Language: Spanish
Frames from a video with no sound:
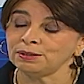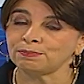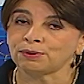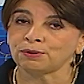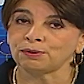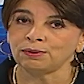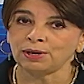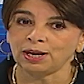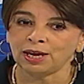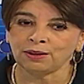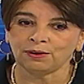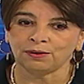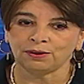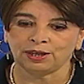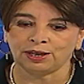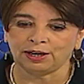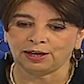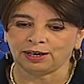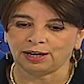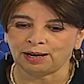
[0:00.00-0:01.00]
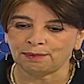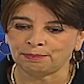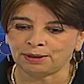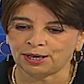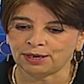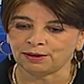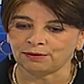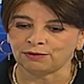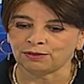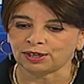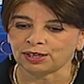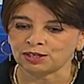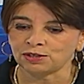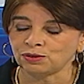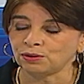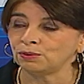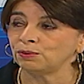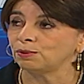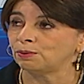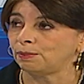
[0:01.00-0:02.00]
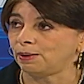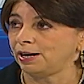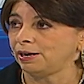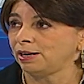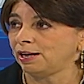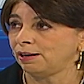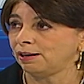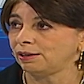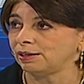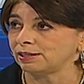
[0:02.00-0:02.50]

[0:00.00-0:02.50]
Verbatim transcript: por un lado, de la planificación urbana,